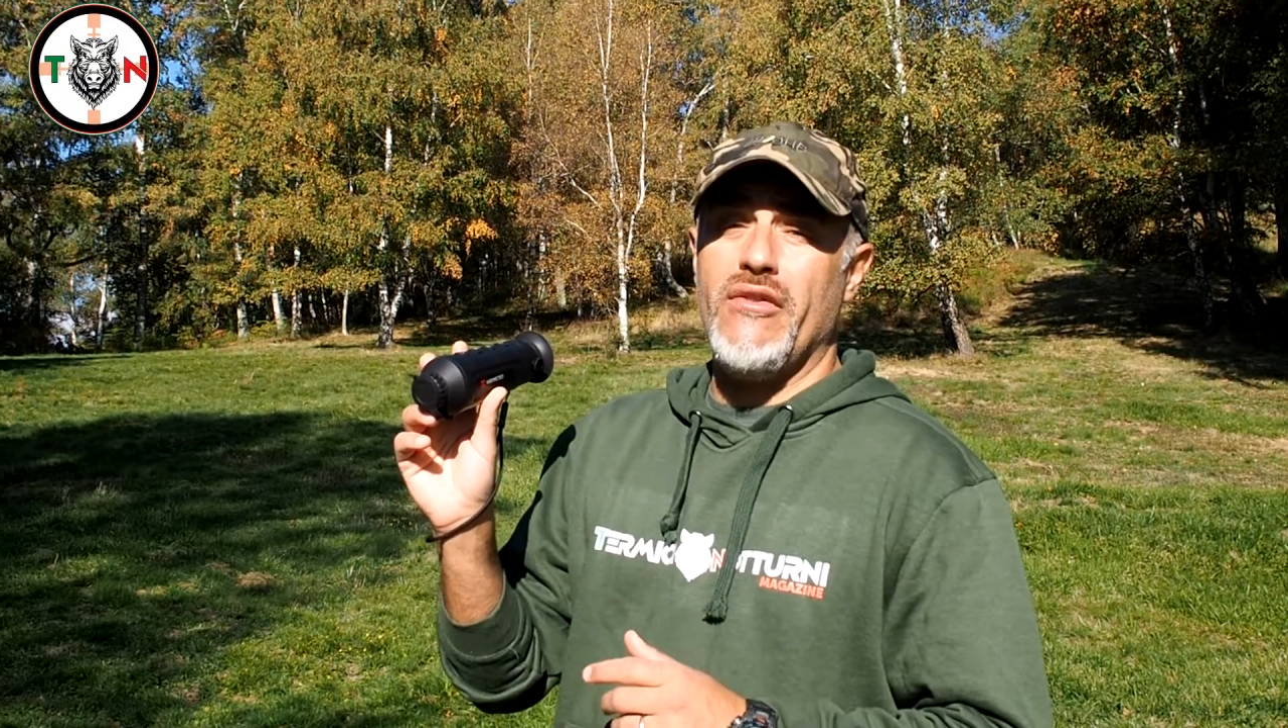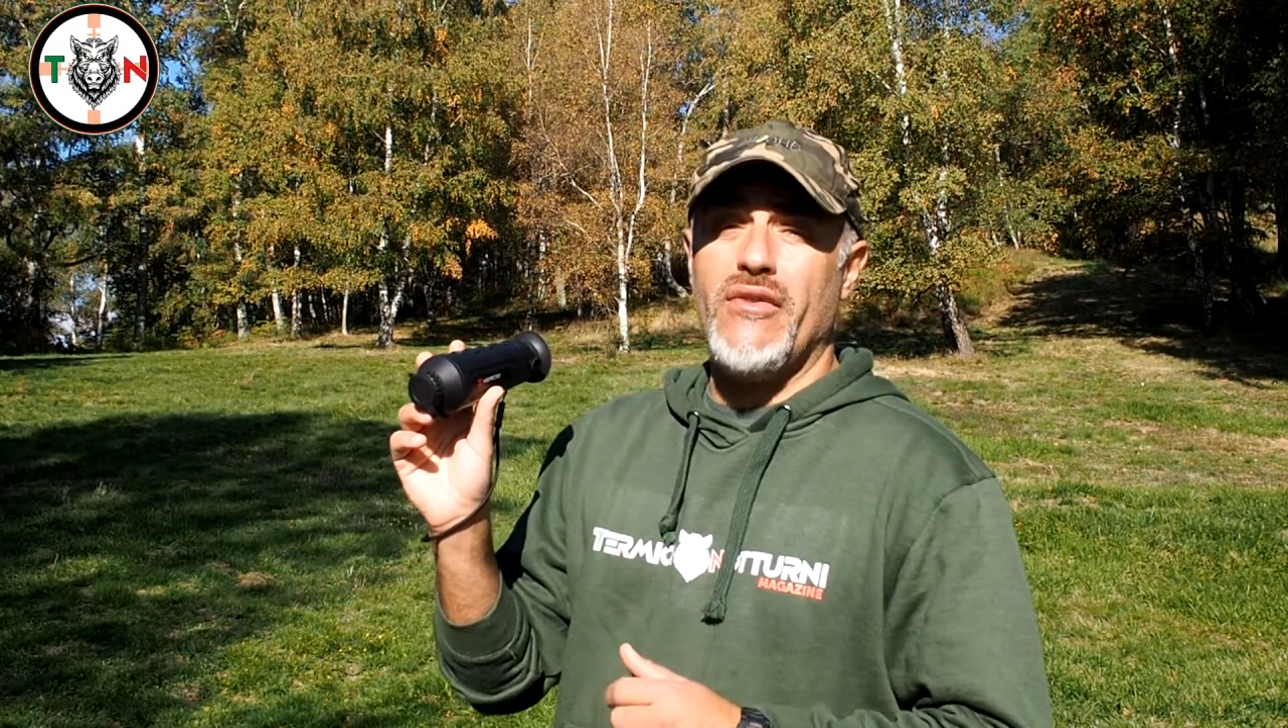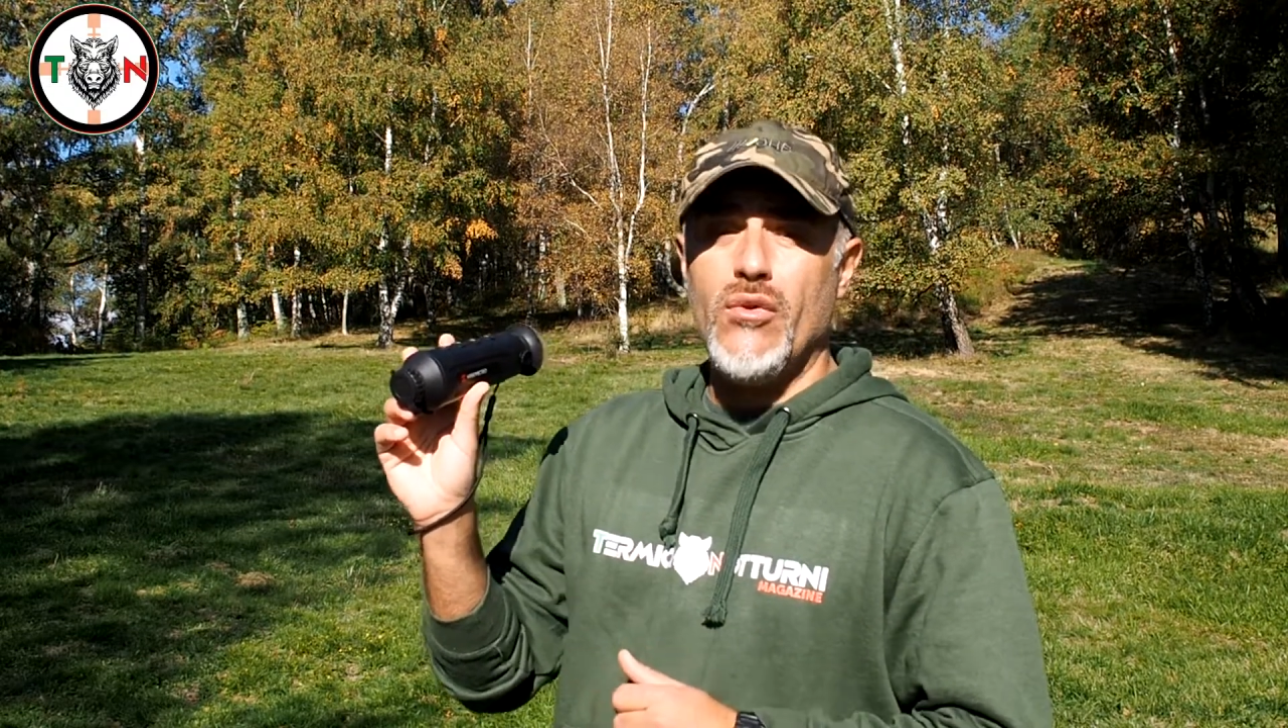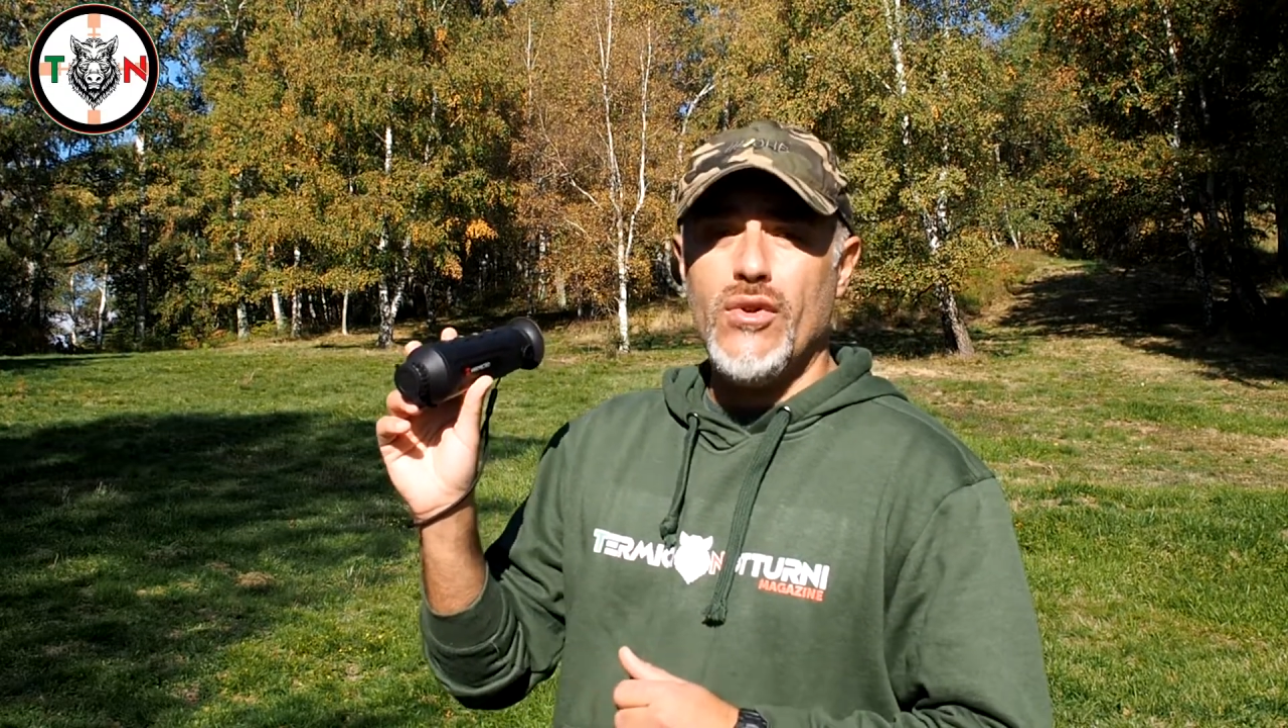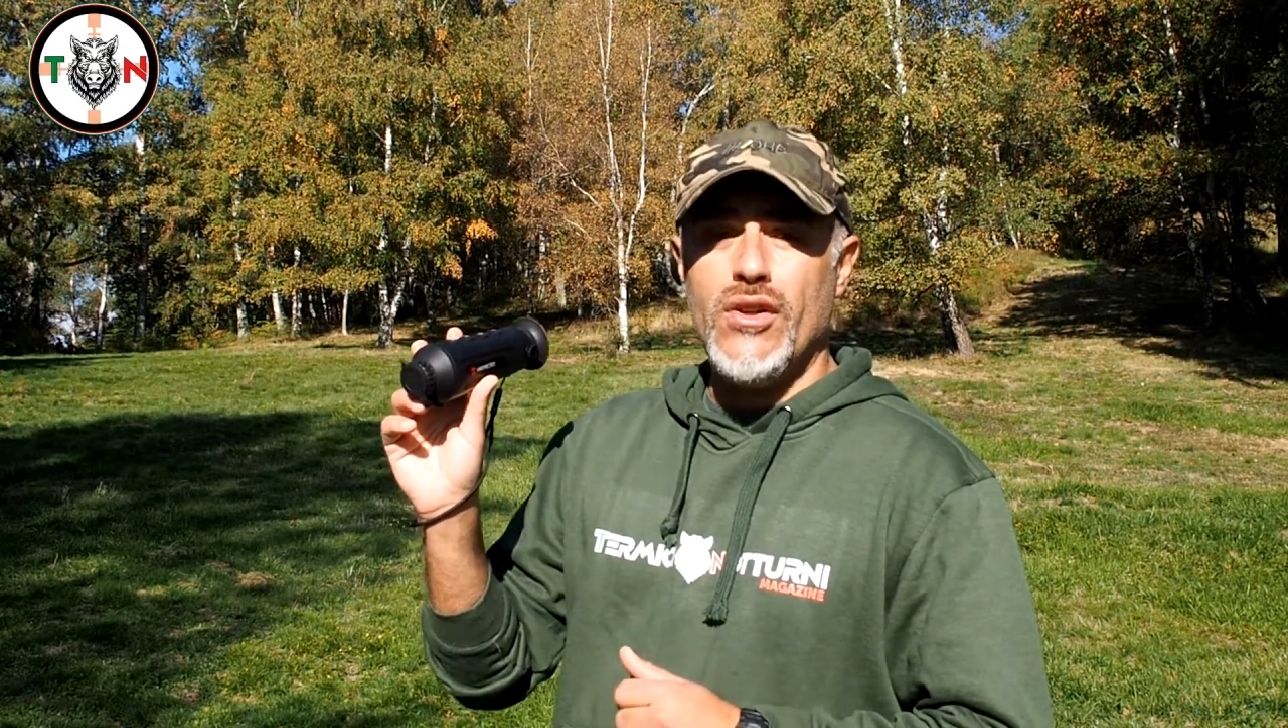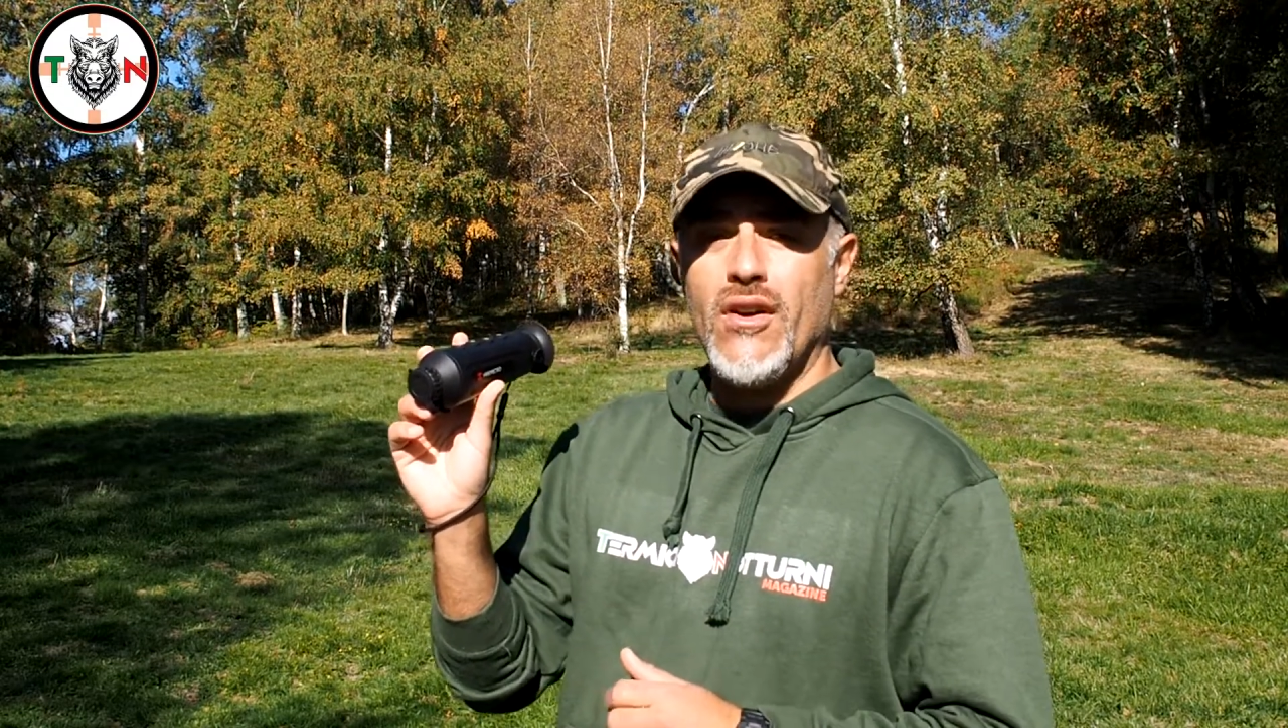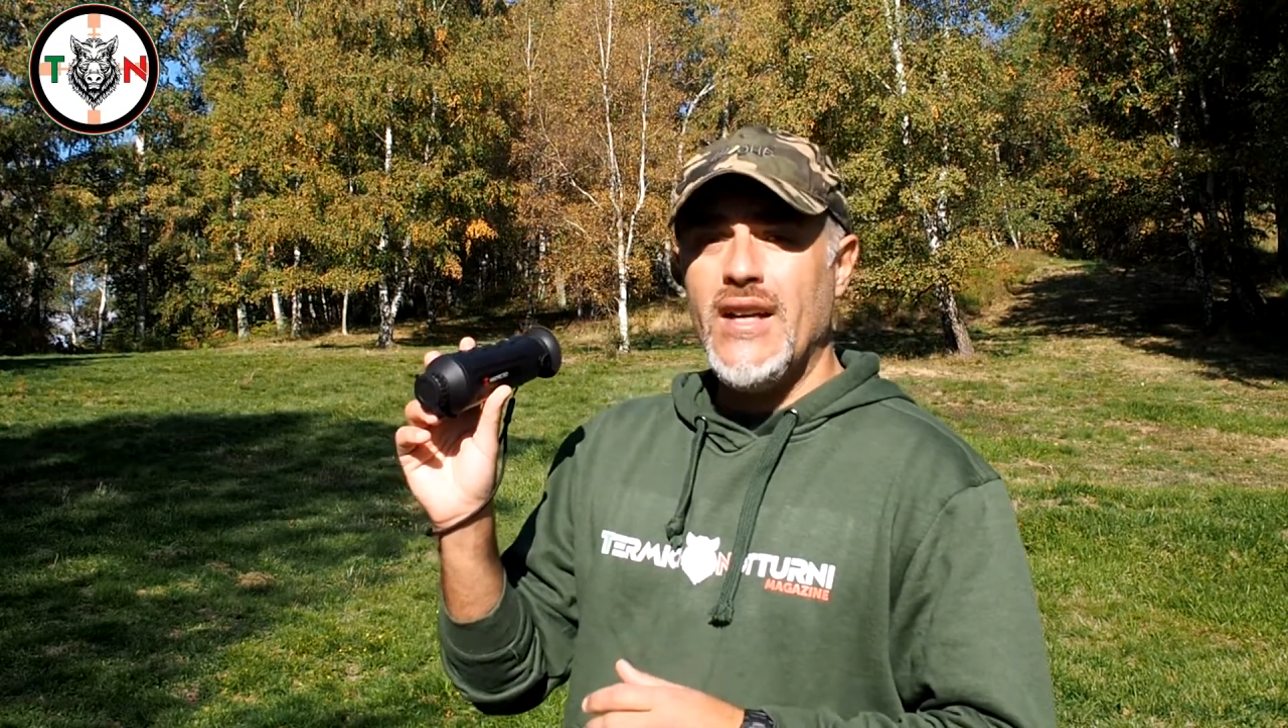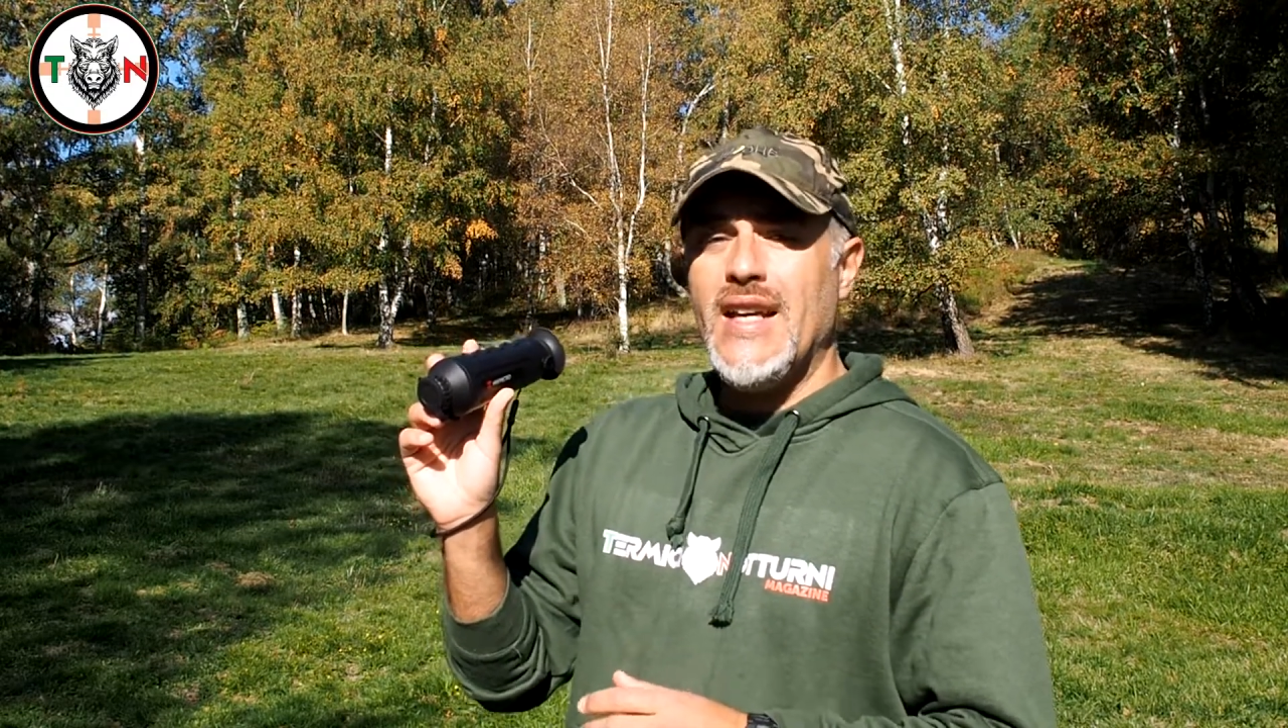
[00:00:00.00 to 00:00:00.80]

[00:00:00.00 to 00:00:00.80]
f1,